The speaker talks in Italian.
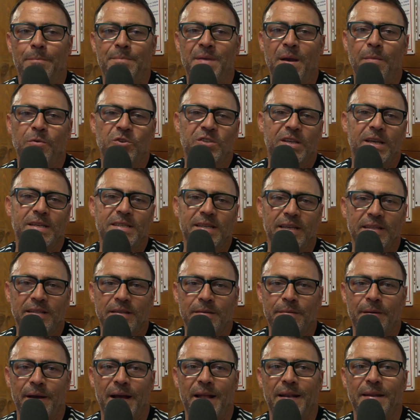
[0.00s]
abbiamo sei
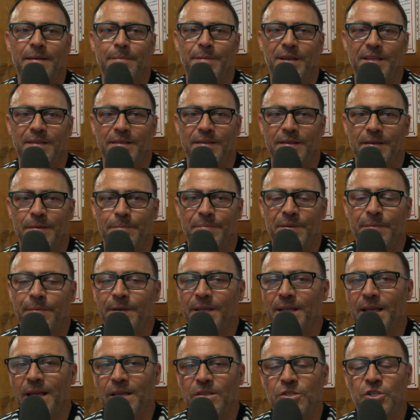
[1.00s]
settimane per
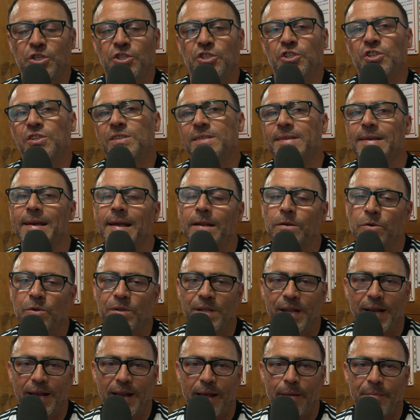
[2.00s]
prepararci, ci
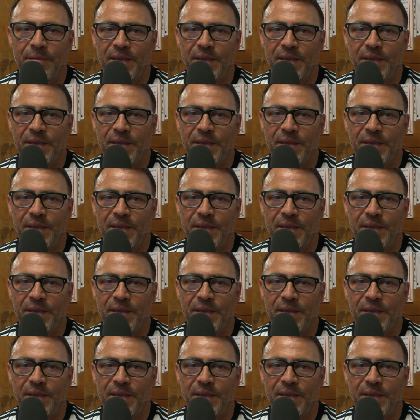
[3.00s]
saranno delle